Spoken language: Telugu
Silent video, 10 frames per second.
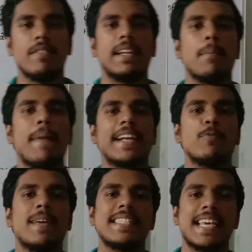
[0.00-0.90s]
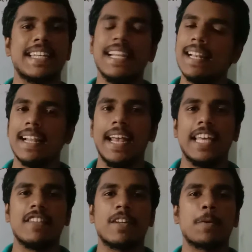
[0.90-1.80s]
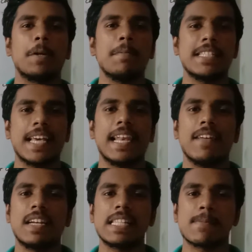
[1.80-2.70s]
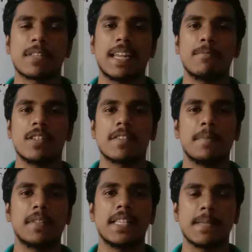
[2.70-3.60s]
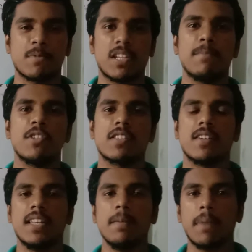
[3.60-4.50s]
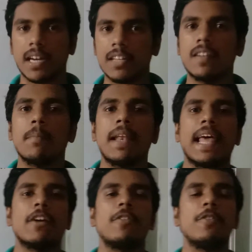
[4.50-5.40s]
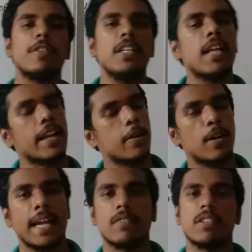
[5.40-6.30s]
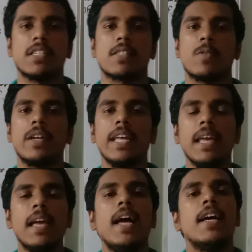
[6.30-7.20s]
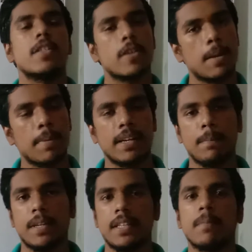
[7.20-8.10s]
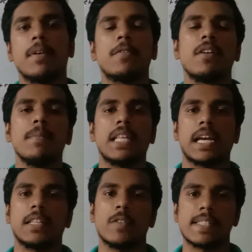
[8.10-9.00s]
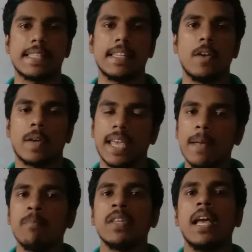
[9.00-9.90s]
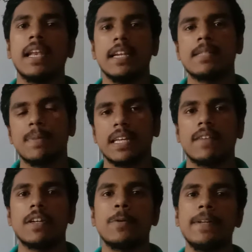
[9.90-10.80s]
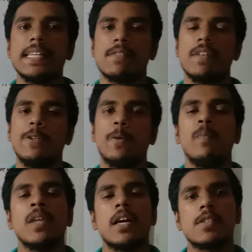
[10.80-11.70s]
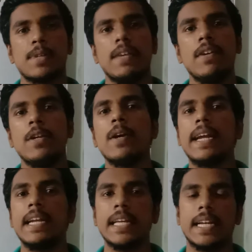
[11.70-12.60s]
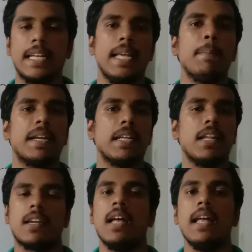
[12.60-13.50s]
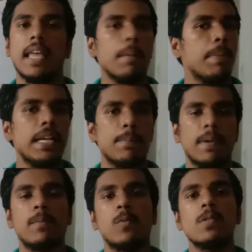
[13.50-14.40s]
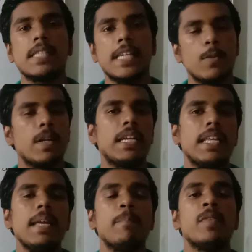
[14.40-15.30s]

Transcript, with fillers: వెల్కమ్ బ్యాక్ టు మై ఛానల్ ఇంతవరకు కూడా మన ఛానల్ ఎవరైనా సబ్స్క్రైబ్ చేసుకోకపోతే సబ్స్క్రైబ్ చేసుకొని పక్కన ఉన్న బెల్ ఐకాన్ ఉంటుంది దాన్ని కూడా యాక్టివేట్ చేసుకోండి సో నేను పెట్టే ప్రతి అప్డేట్ కూడా మీ దగ్గరైతే వస్తుంది ఓకే లెట్స్ బిగిన్ అవర్ టూ డేస్ వీడియో సో ఈ వీడియో ఏంటి అంటే పర్టికులర్గా ఏపీ డిప్లొమో సి ట్వంటీ